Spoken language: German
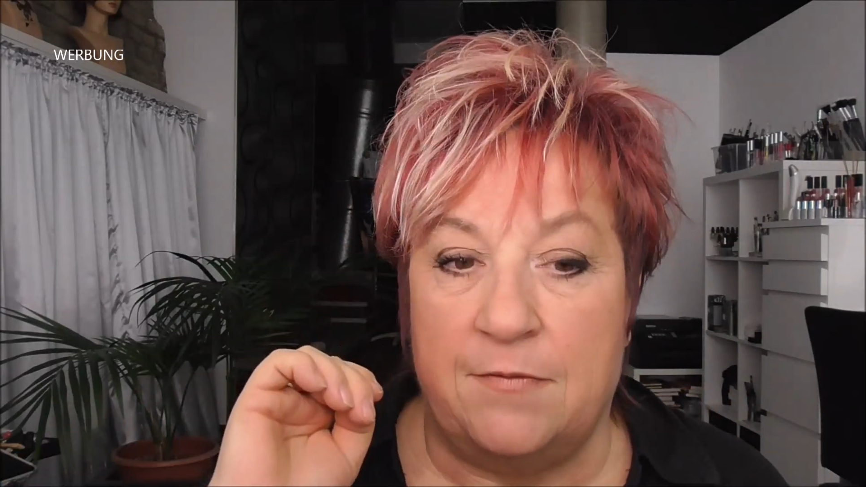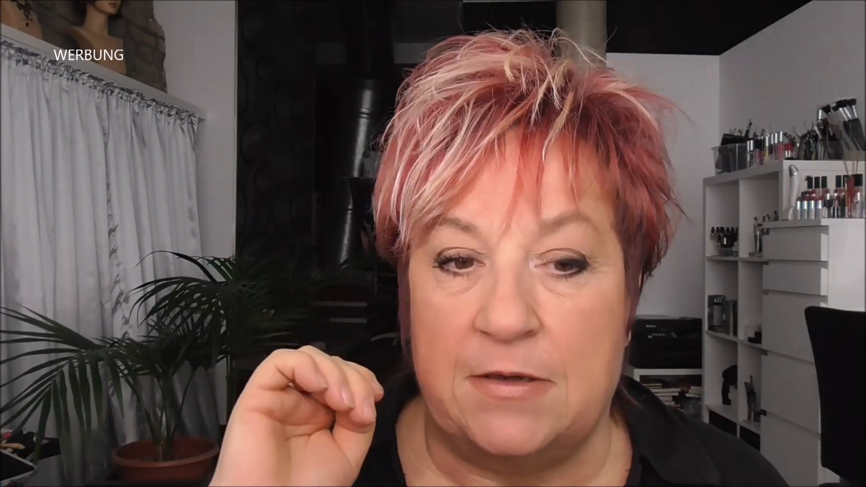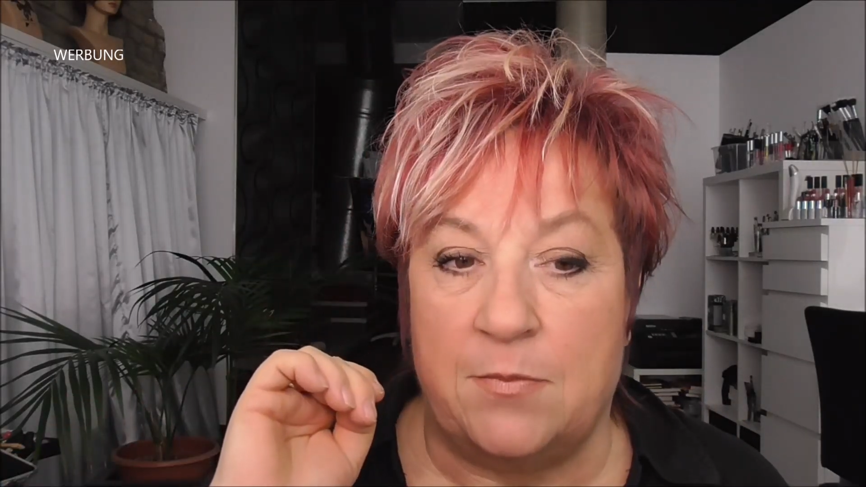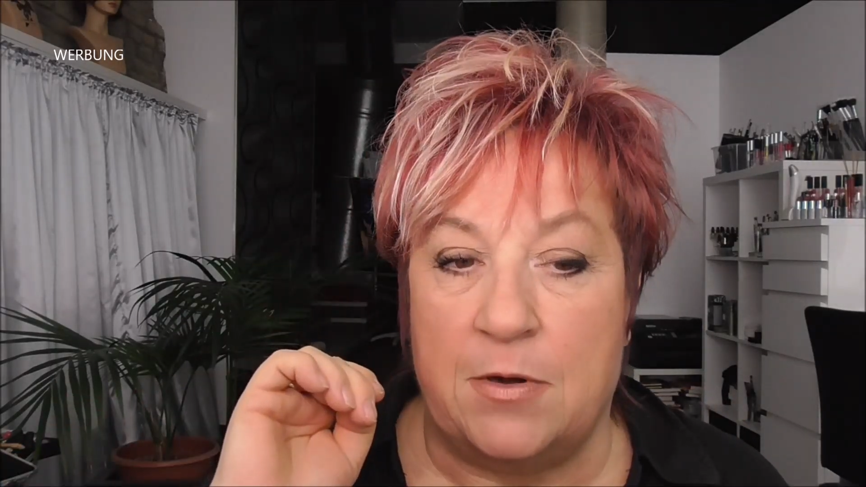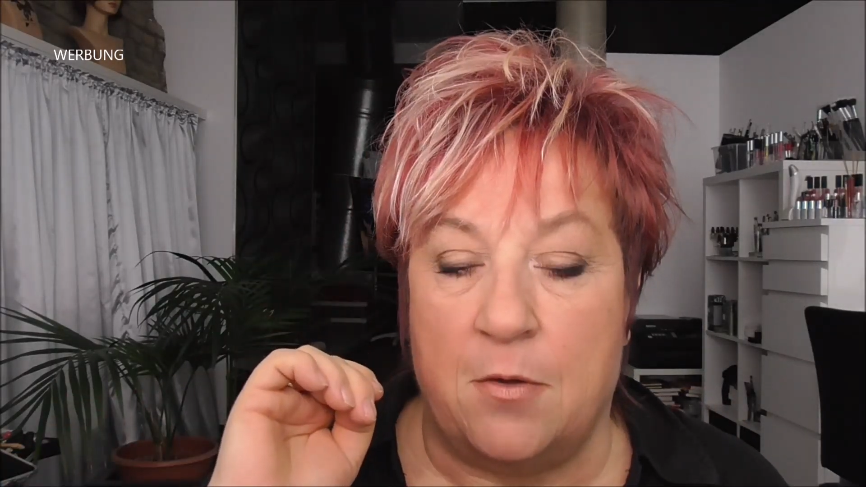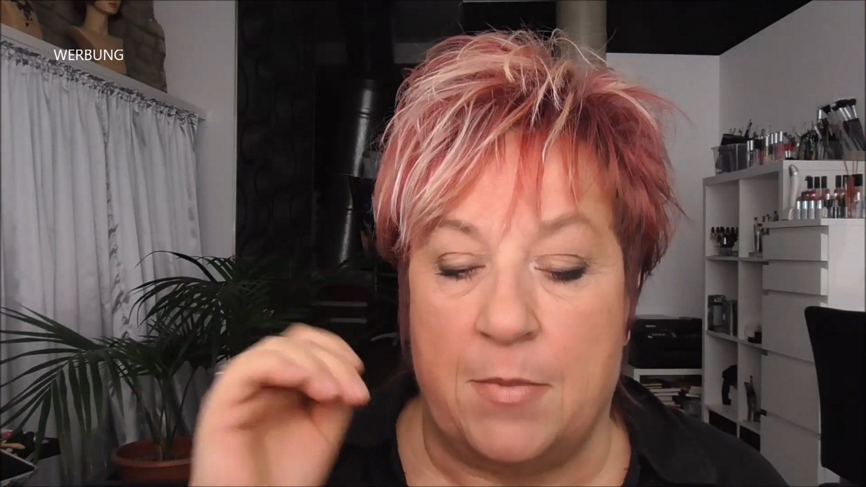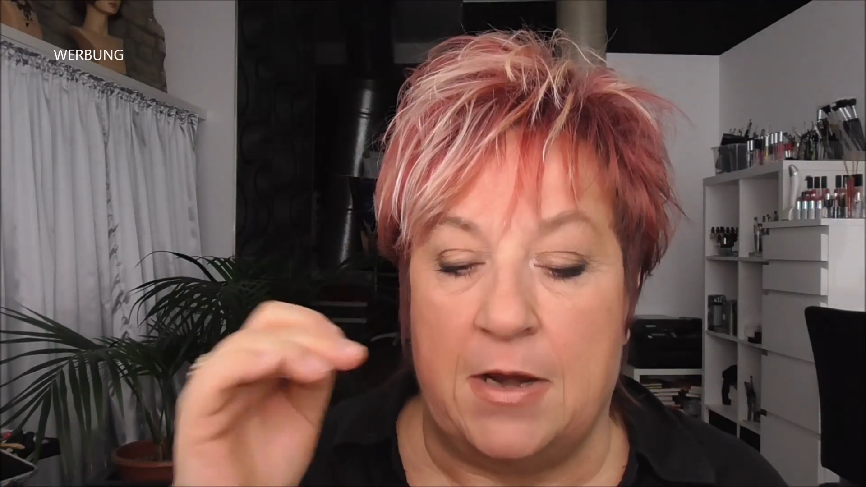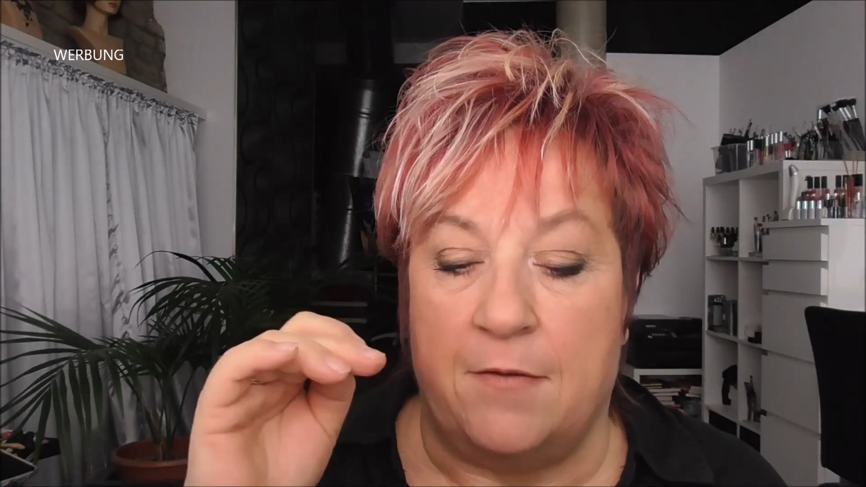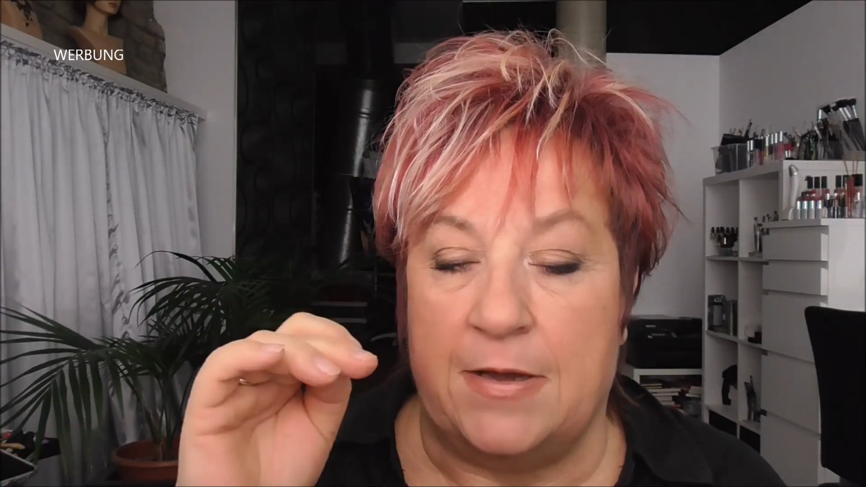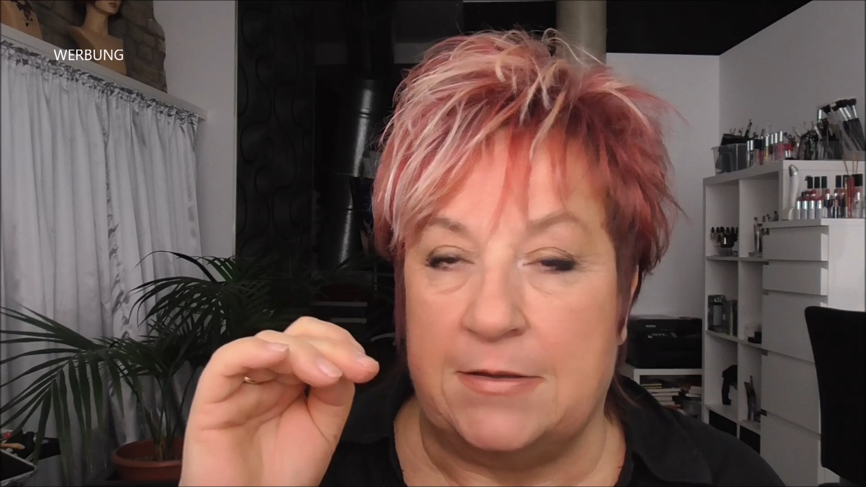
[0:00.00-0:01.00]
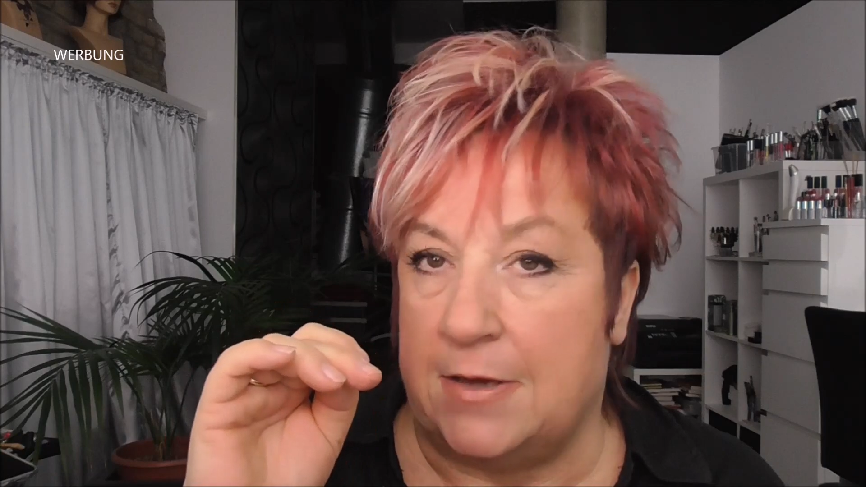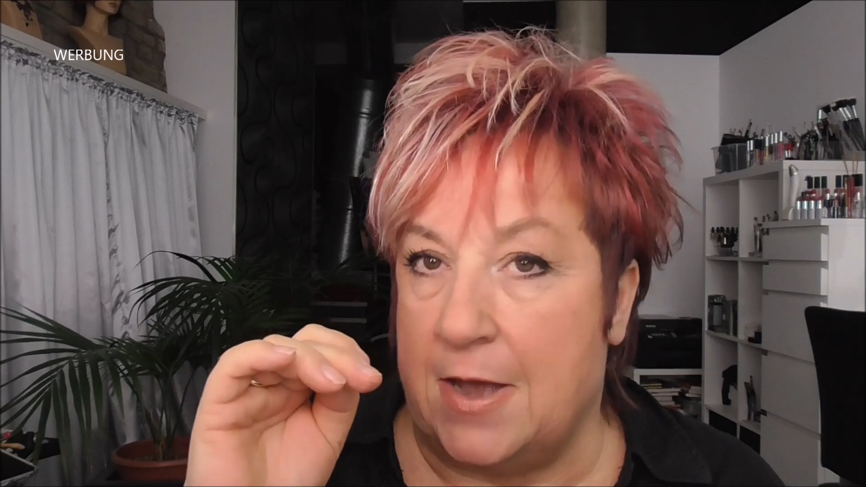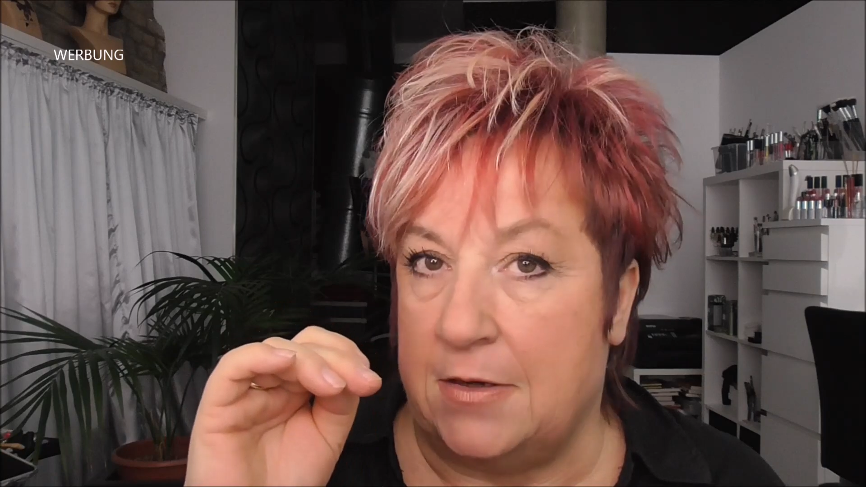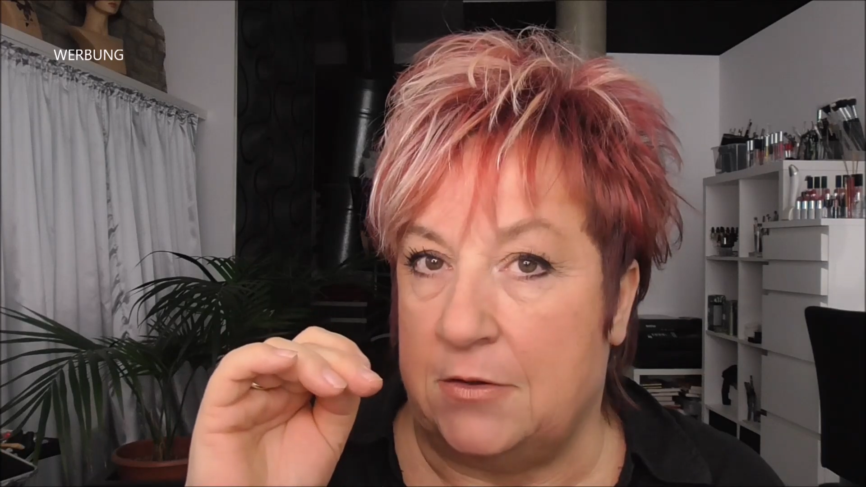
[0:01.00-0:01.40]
was man normalerweise gar